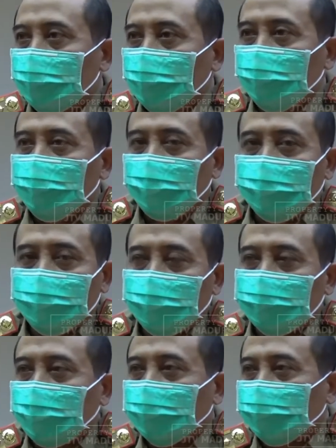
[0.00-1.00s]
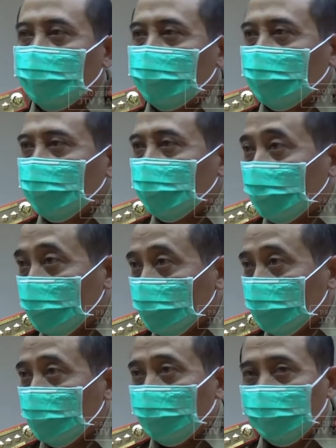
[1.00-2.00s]
Belum lagi dana transfer dari dau,
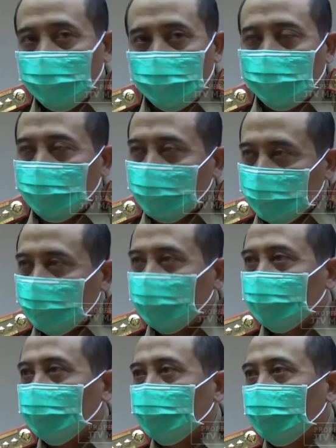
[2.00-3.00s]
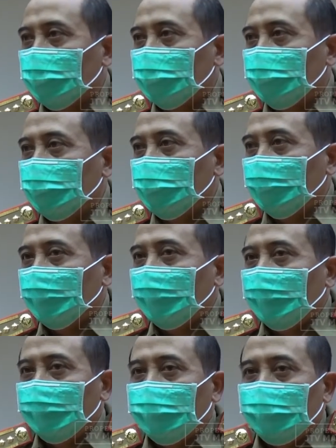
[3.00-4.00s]
DBH banyak yang dikurangi.
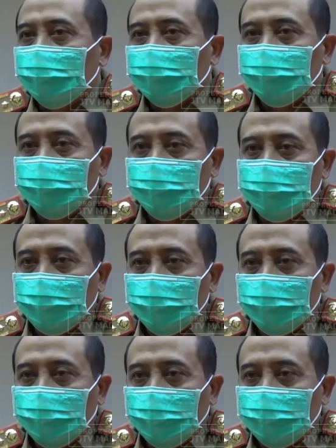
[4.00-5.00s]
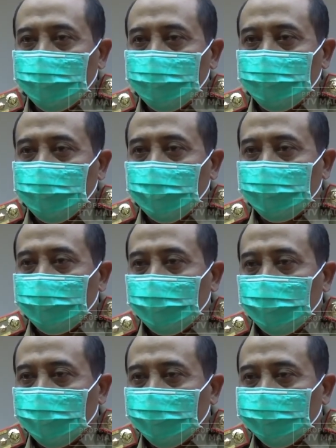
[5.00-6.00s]
Lalu kemudian ada
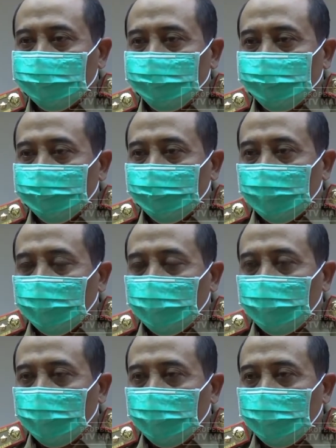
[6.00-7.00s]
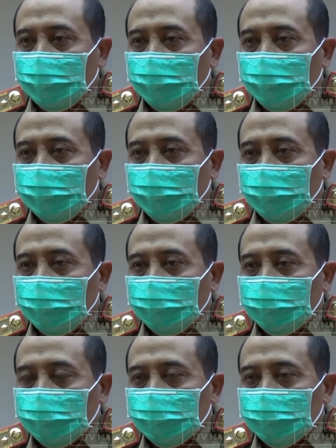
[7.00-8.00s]
beberapa eh,
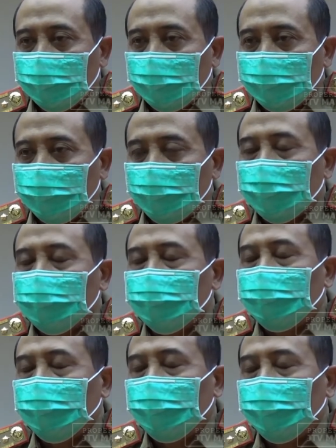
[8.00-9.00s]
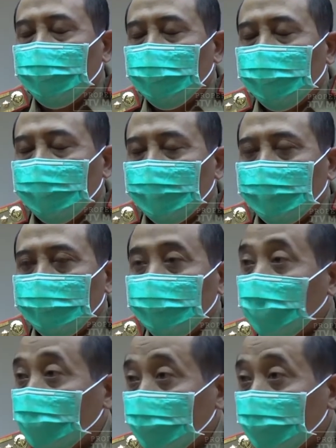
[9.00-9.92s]
apa bukan ini nih PAD